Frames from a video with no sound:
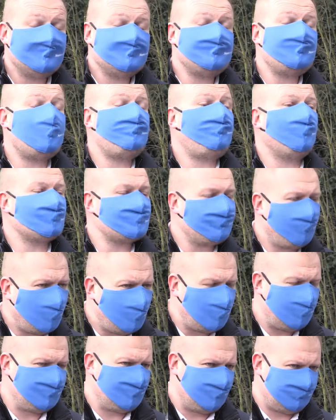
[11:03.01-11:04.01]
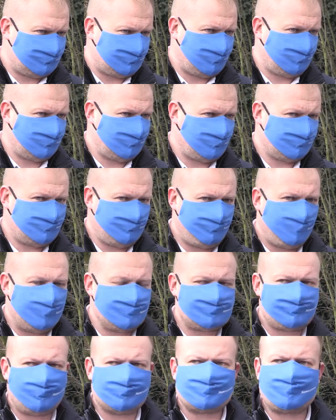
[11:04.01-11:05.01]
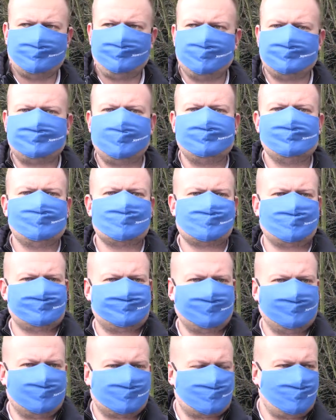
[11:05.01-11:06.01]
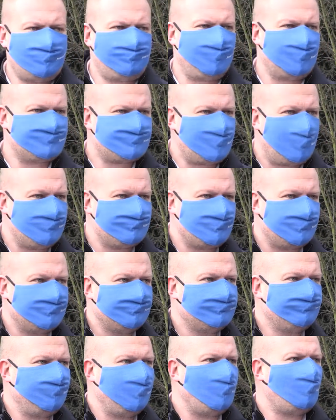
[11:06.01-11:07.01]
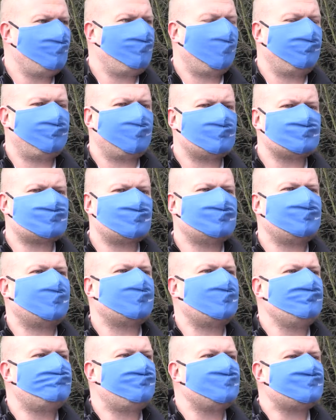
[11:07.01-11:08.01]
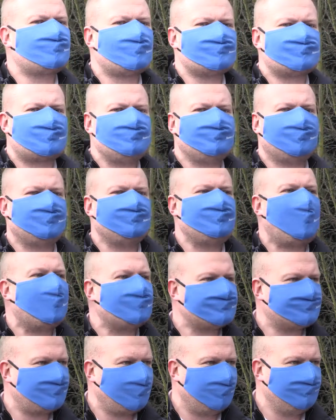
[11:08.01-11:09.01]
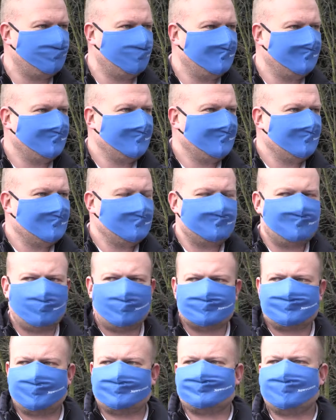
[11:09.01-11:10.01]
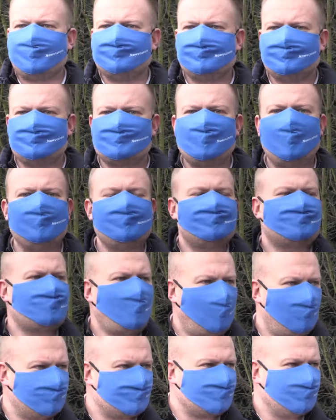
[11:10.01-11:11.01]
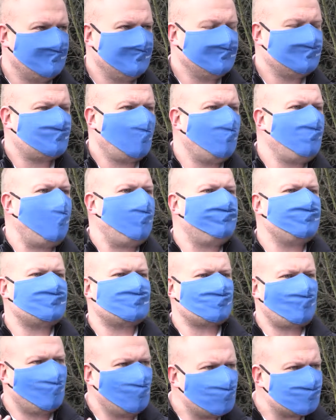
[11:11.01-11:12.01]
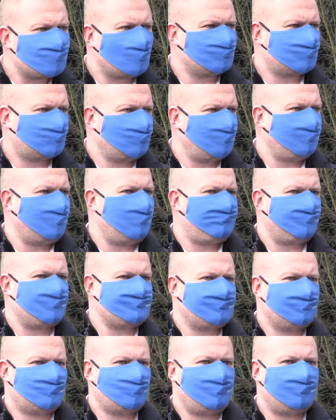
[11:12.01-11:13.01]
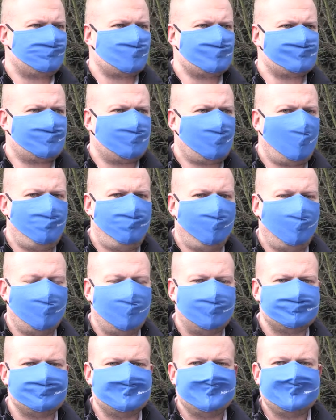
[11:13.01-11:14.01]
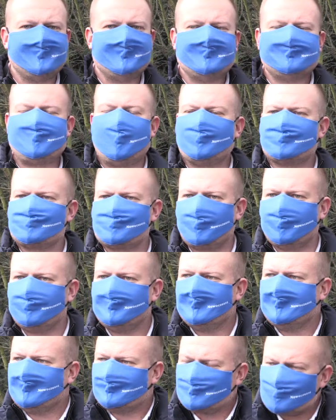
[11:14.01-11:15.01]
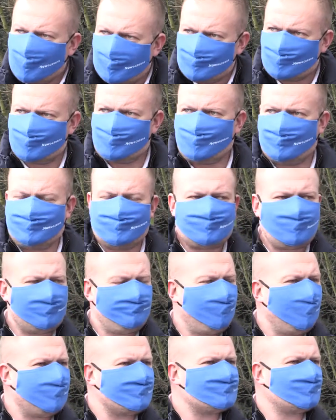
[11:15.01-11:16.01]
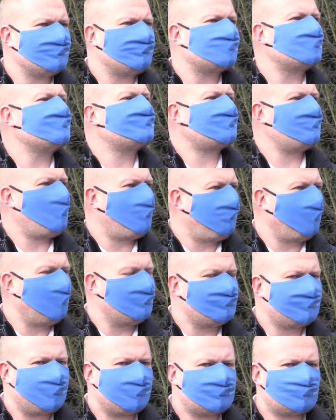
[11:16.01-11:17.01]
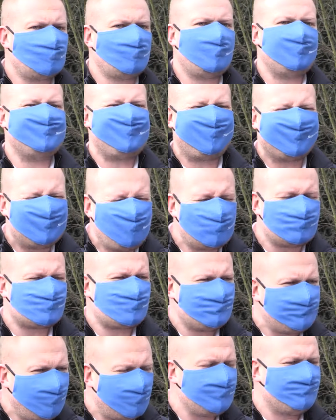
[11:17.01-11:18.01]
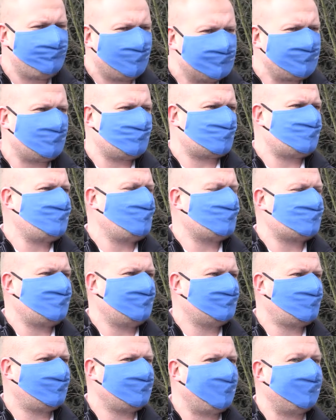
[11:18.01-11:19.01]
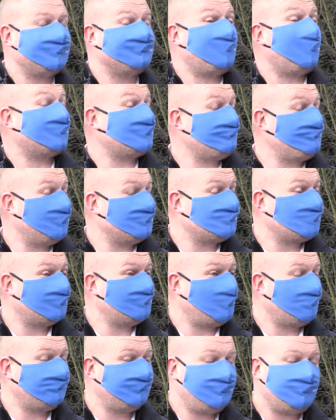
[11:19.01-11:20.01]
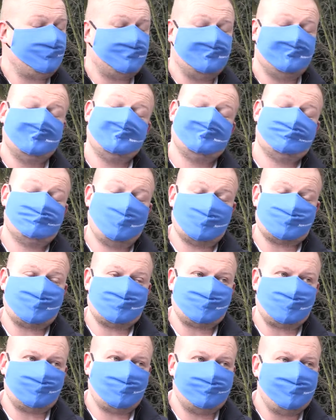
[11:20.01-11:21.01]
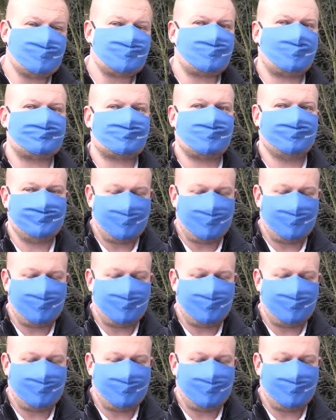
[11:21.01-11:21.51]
Nie pozwolę na to, drodzy Państwo, żeby ten urząd za naszymi plecami był po prostu takim pisowskim gniazdem do zasady dzieli rządź. To ma być urząd, który reprezentuje wszystkich Opolan. Także cieszę się dzisiaj bardzo i wszystkim Opolanom gratuluję. Najgorszy wojewoda już nie urzęduje. Jaki będzie nowy? Można się domyślać.